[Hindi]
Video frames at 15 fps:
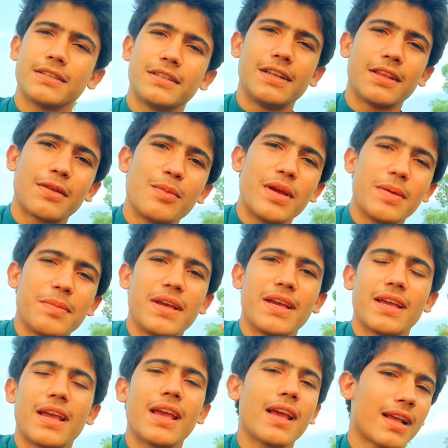जिसमें मैं
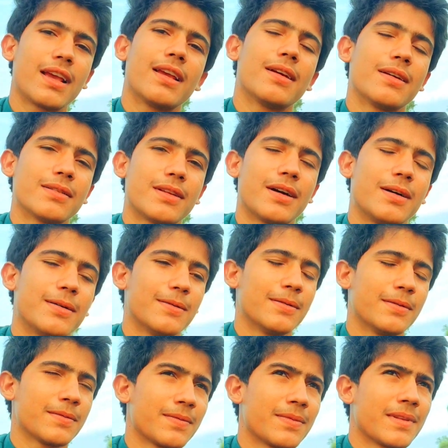एक ही होता हूँ
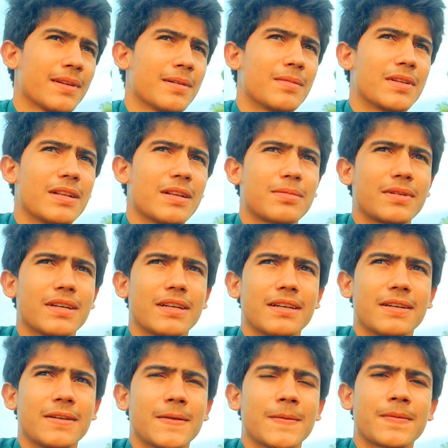मतलब
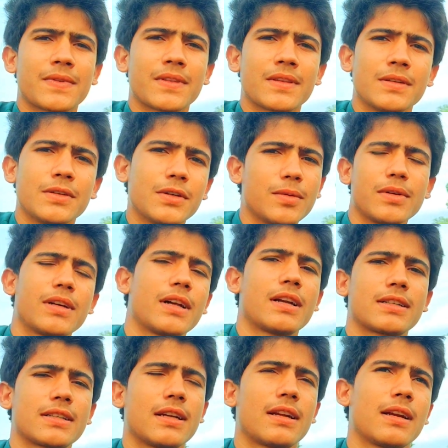कि जो भी
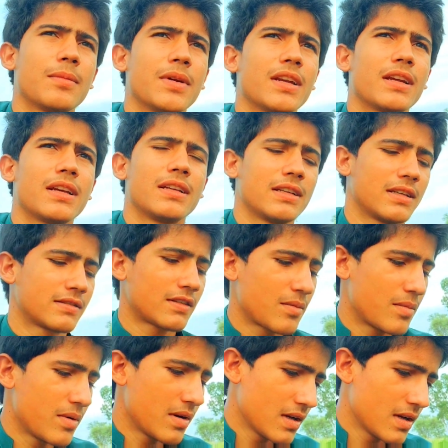करेक्टर है मेरे ही हैं सब